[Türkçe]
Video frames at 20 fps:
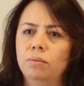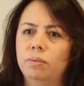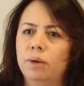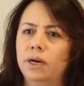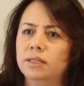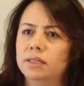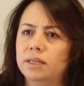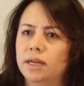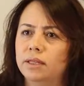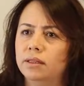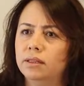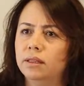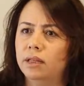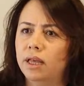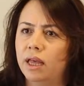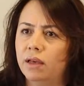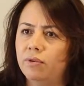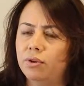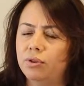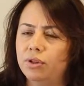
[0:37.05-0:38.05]
Bazen
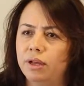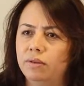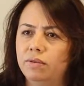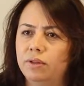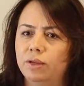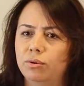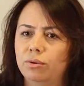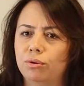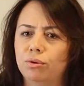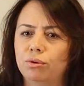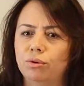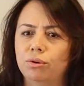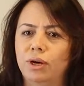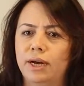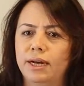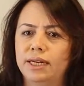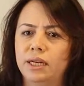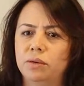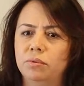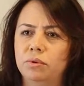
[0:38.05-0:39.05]
ev ödevleri oluyor
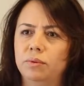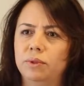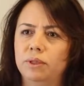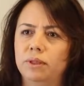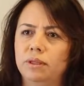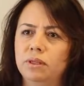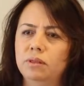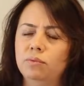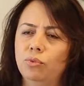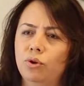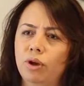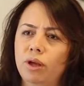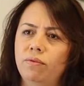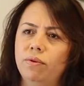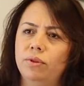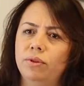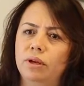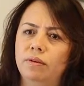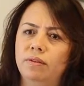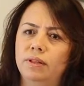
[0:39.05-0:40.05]
anne babaların. Bu ev
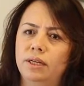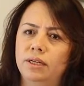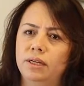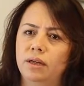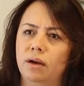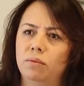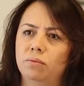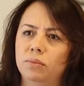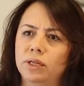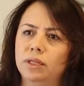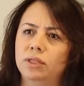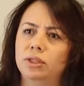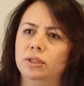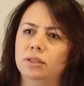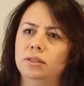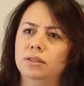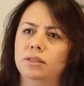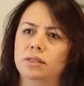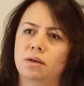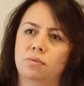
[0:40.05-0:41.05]
ödevlerini yapmak
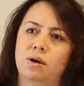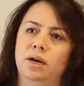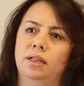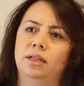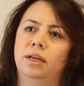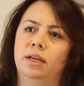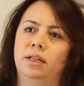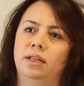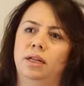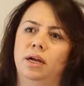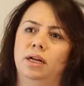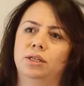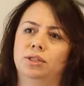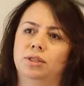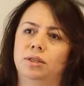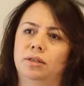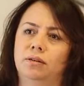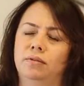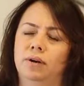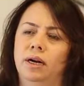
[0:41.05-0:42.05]
için zamanla
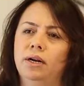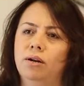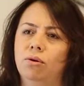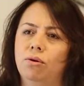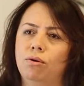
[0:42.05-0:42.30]
ihtiyaçları var.